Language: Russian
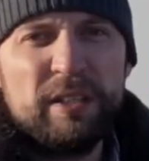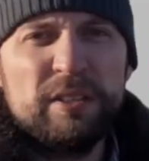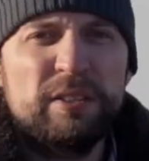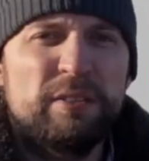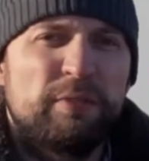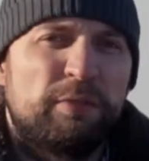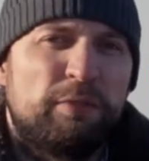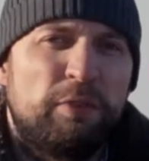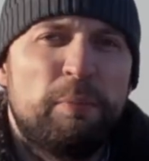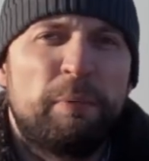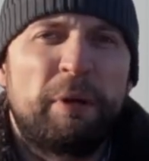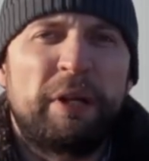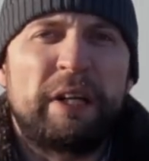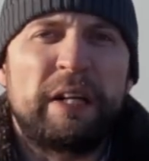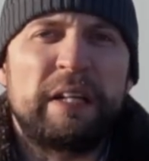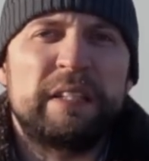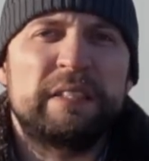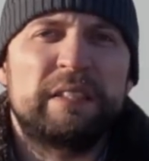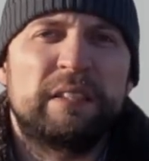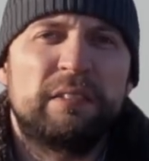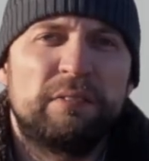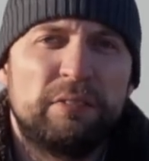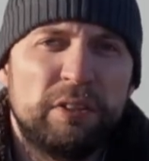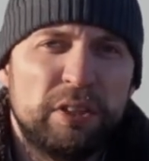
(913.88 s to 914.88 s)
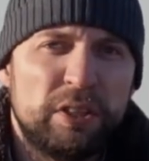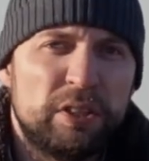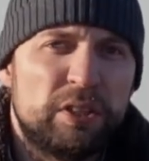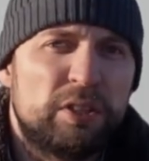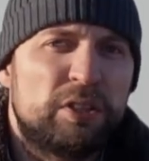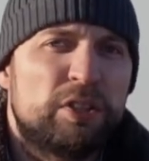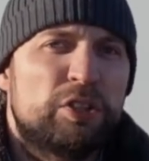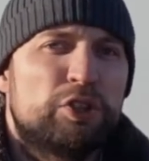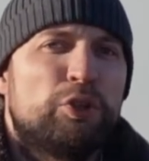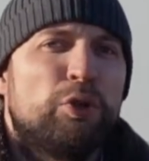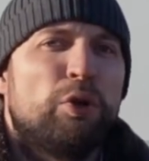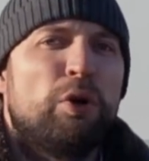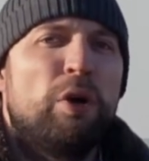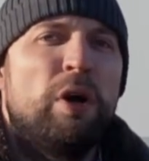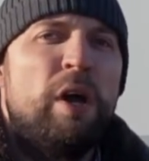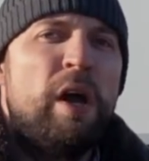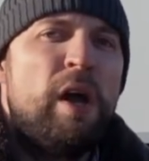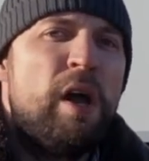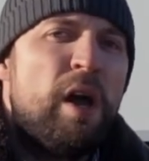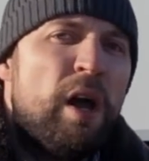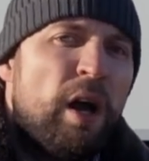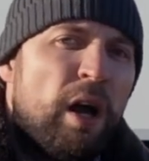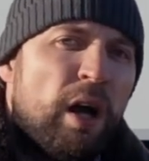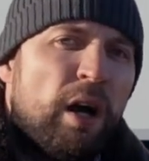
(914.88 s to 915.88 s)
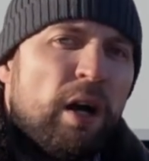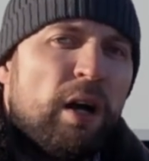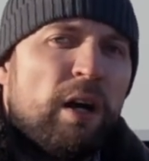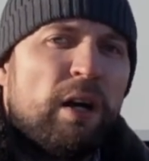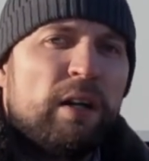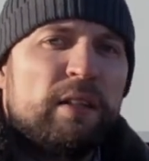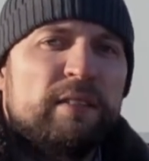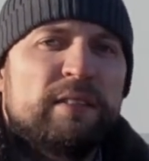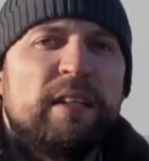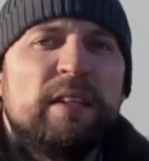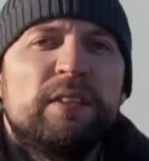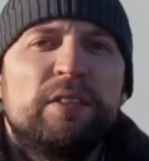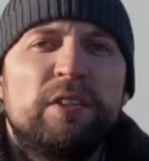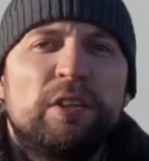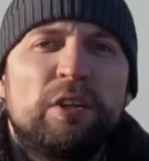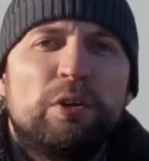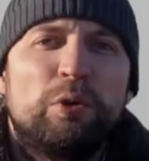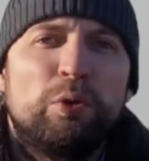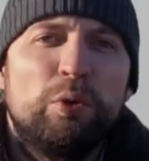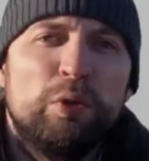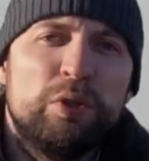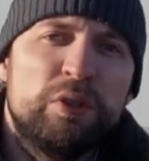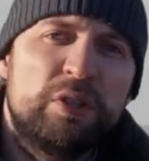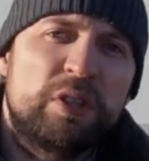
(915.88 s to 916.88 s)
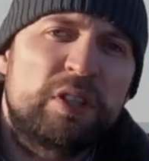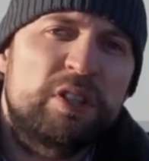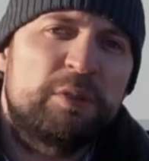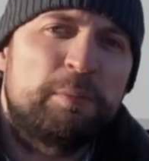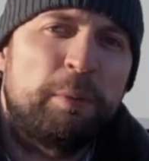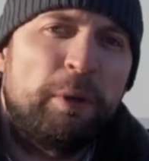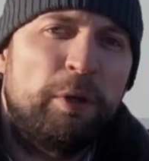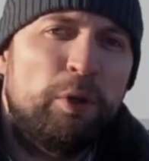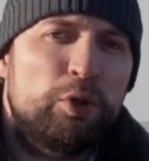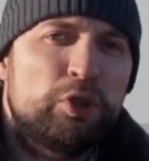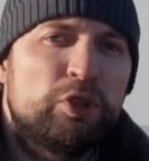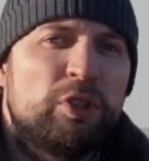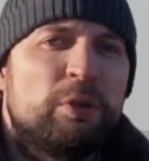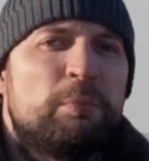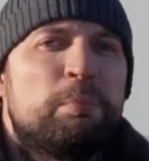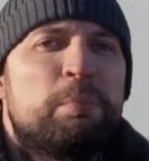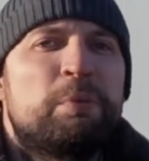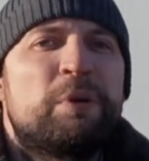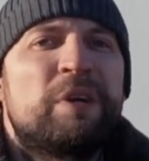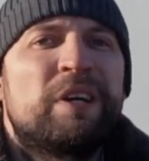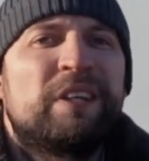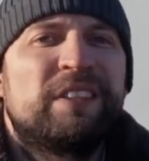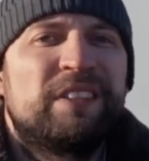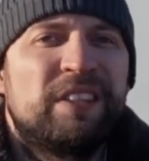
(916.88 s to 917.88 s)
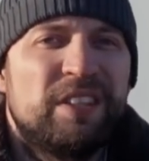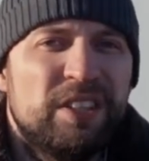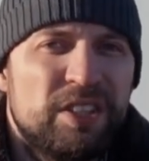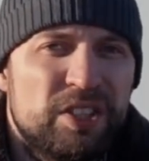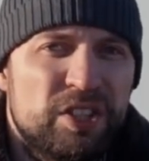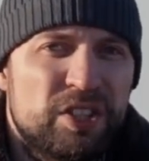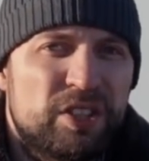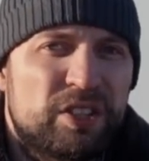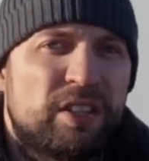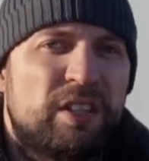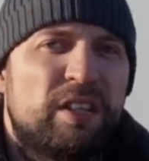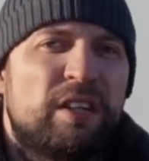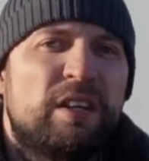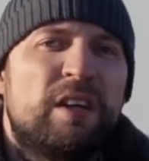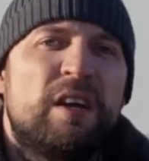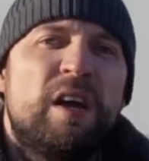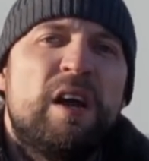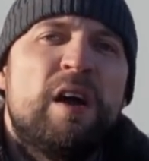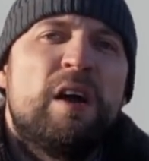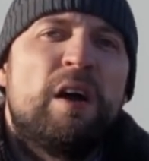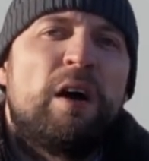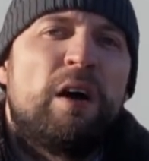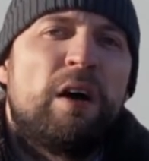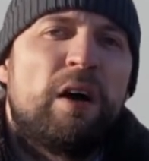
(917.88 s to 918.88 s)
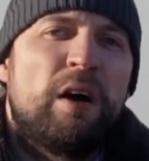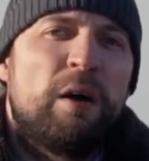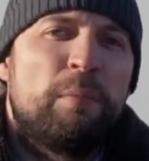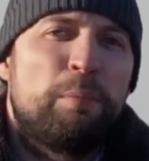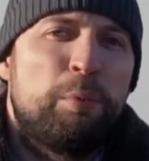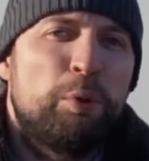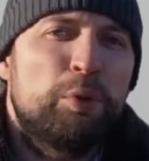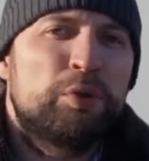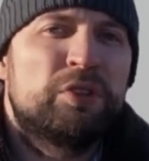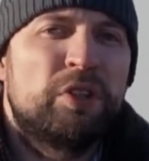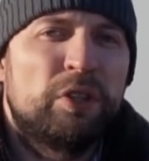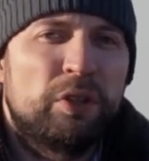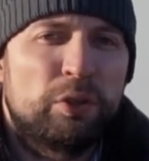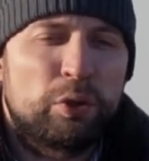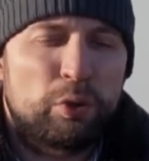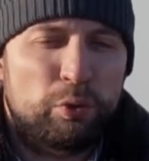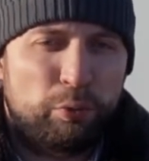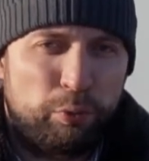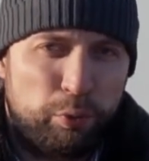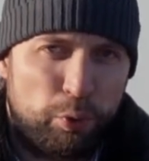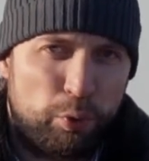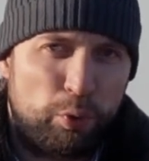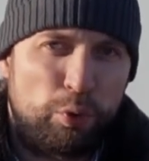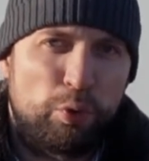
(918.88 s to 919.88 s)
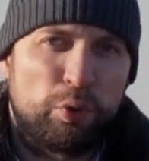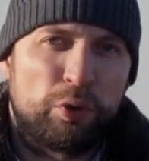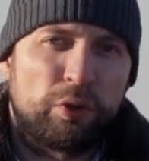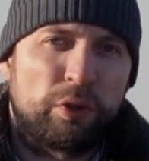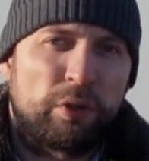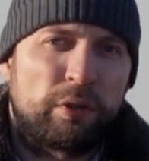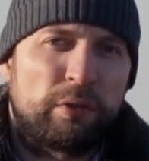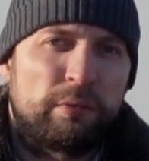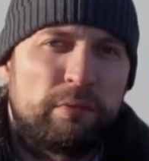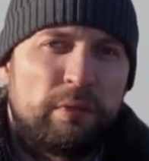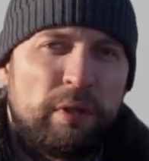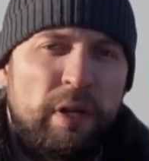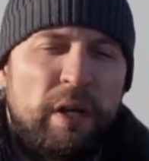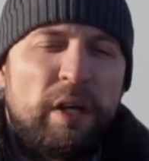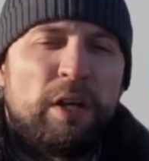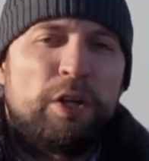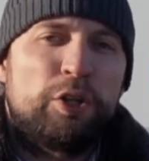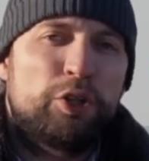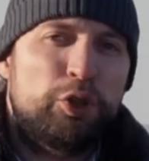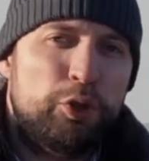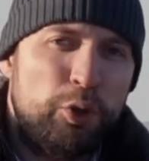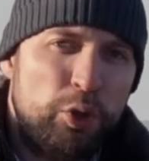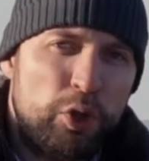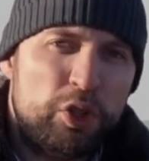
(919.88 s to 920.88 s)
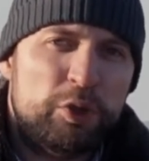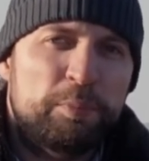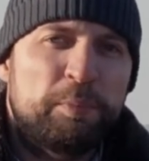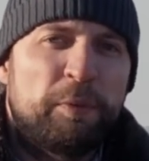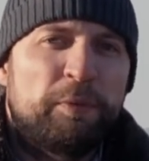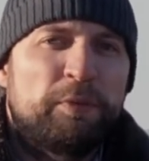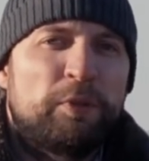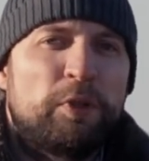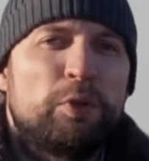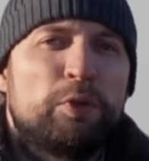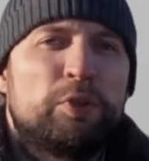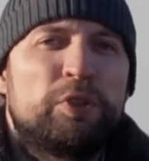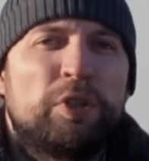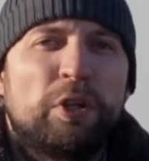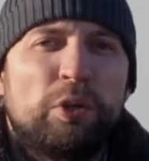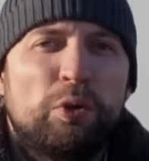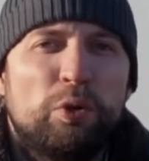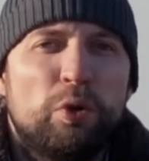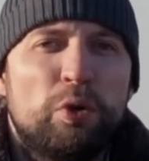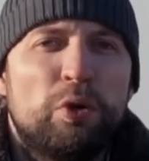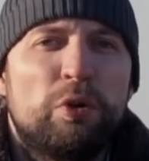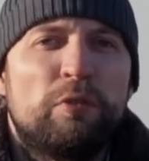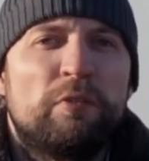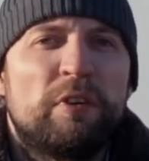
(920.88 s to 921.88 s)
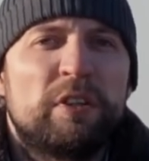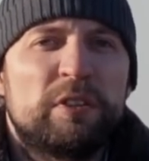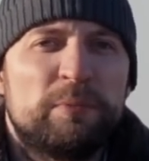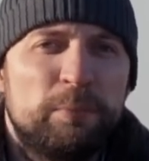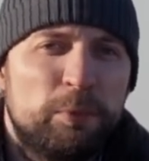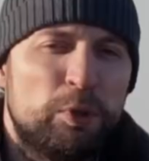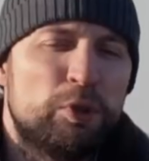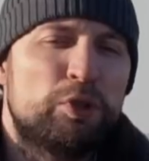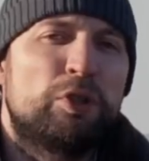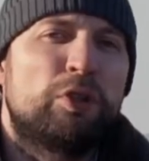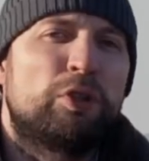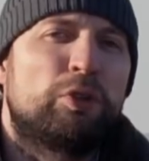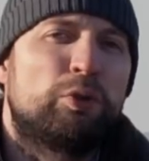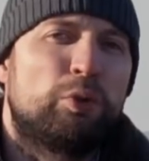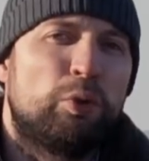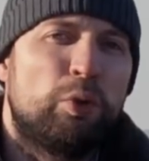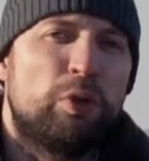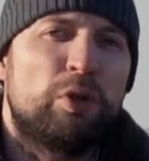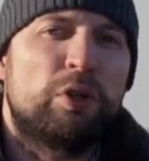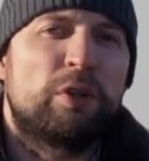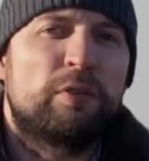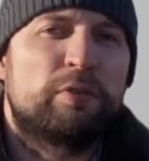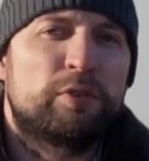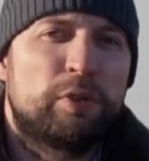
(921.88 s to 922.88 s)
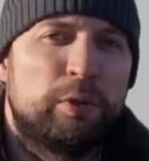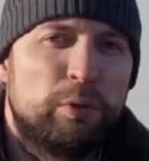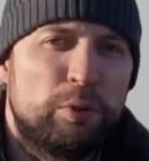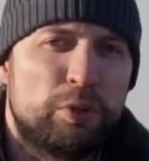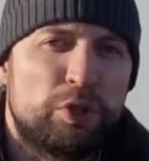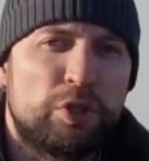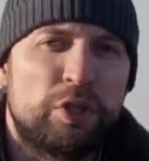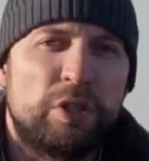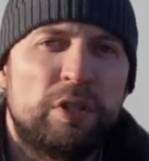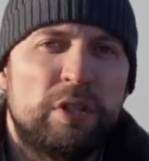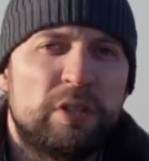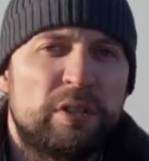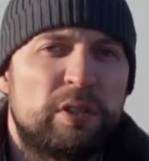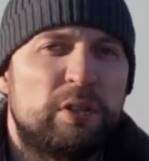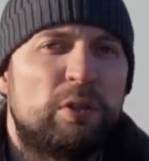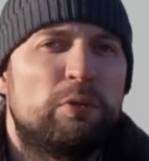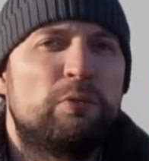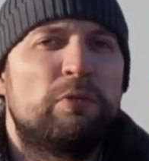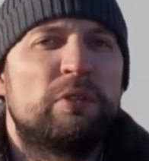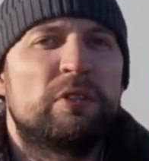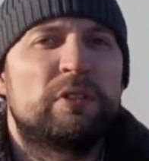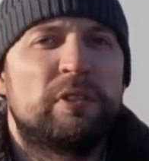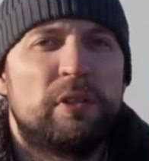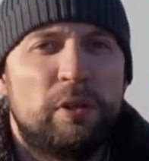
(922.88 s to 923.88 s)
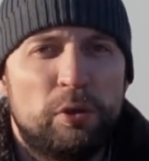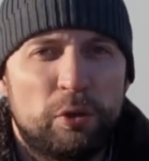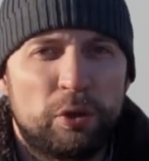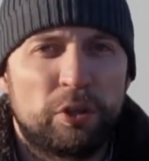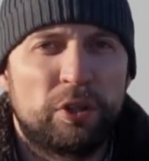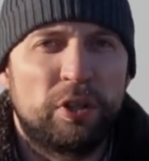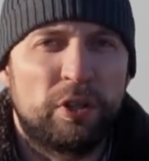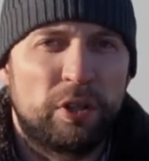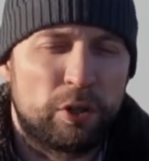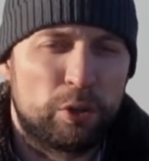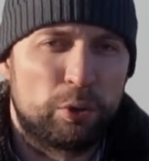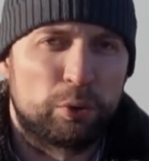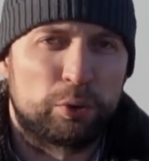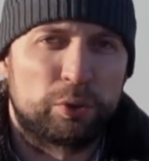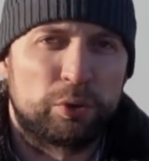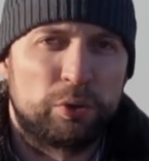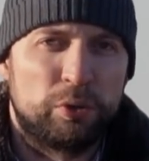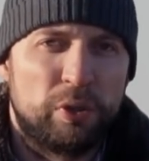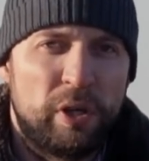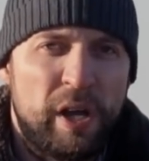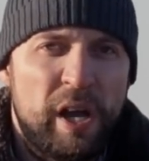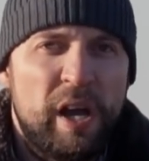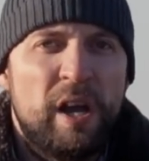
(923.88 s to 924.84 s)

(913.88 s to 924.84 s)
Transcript: градусов, вы прекрасно видите, что э, задняя ось расположена практически э, по центру фургона. Еще раз повторюсь, такое возможно только в случае, если у вас легкий груз.